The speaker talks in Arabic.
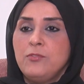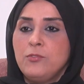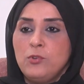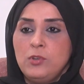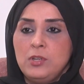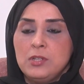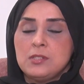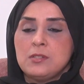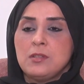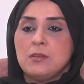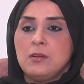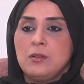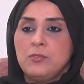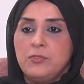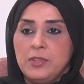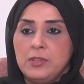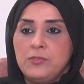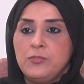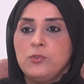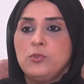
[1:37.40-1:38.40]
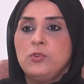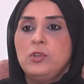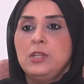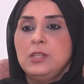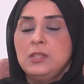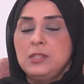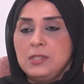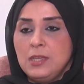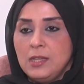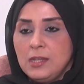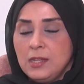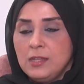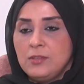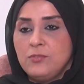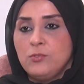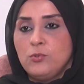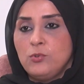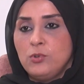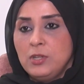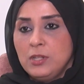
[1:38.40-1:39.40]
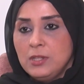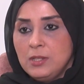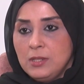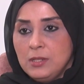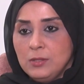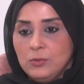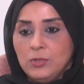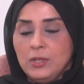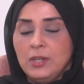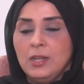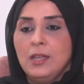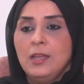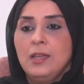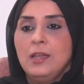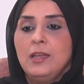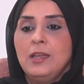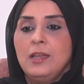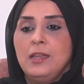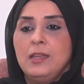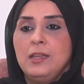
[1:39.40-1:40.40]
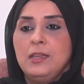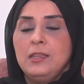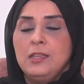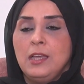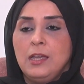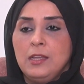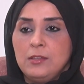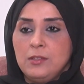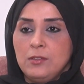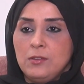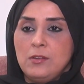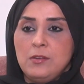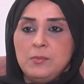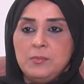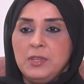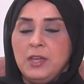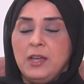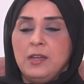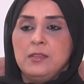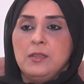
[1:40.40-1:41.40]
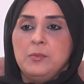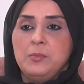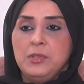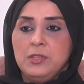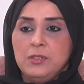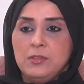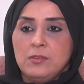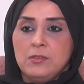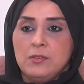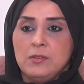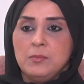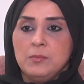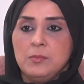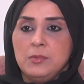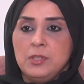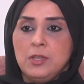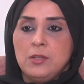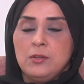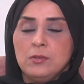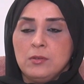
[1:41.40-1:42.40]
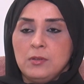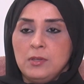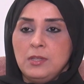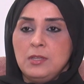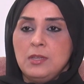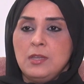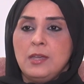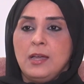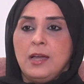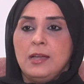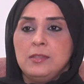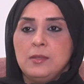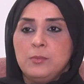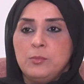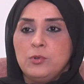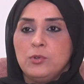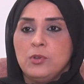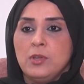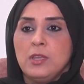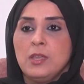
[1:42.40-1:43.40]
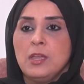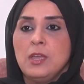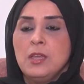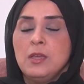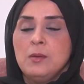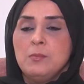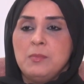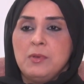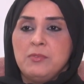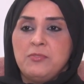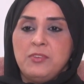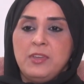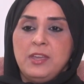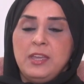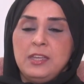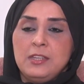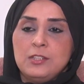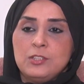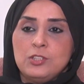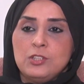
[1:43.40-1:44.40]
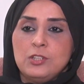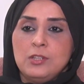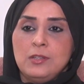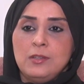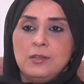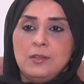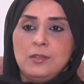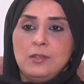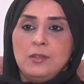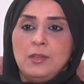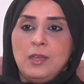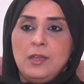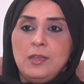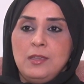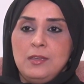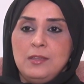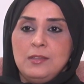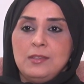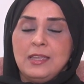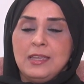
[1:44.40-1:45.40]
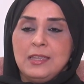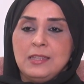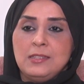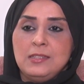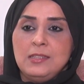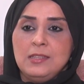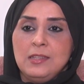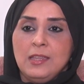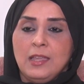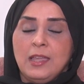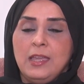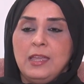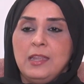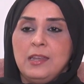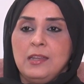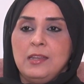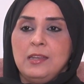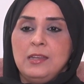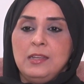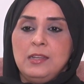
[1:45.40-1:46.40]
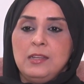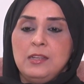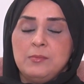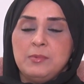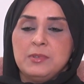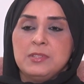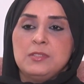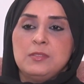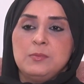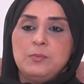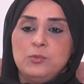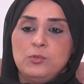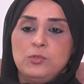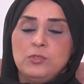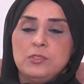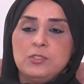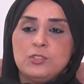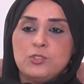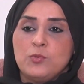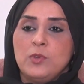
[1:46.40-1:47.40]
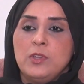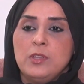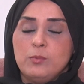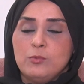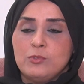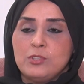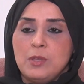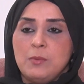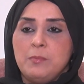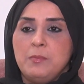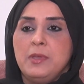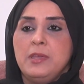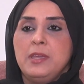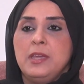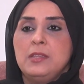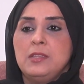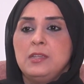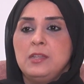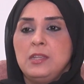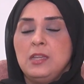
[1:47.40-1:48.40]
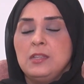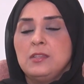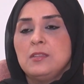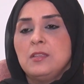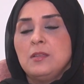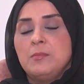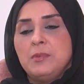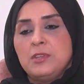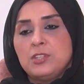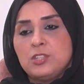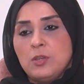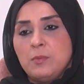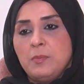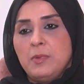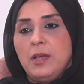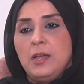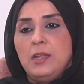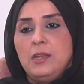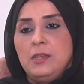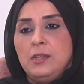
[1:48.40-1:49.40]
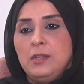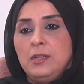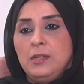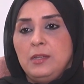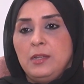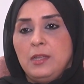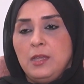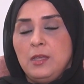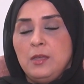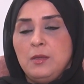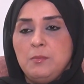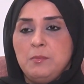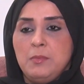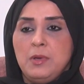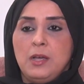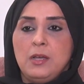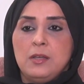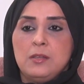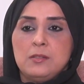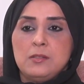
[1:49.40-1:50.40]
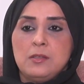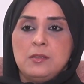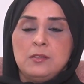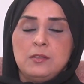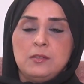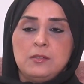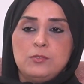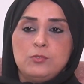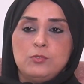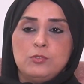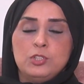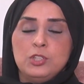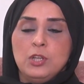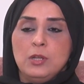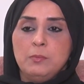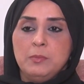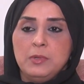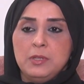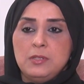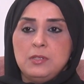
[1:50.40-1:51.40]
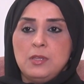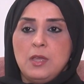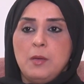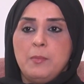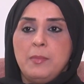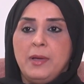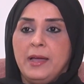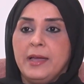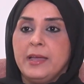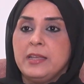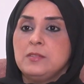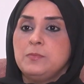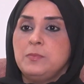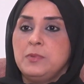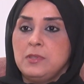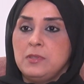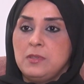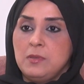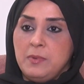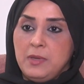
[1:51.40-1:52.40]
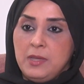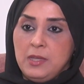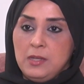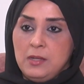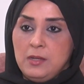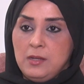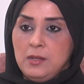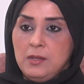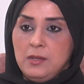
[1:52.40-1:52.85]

في كل الثقافات في كل الديانات في كل الدول آه، يا احترام يا عدم احترام يا رقية يا عدم رقية ما فيهاش آه، آه، أي تجديد غير إن احنا بس بنعطي شوية مسميات إن هي تتماشى مع الإعلام مع السوشيال ميديا مع جذب انتباه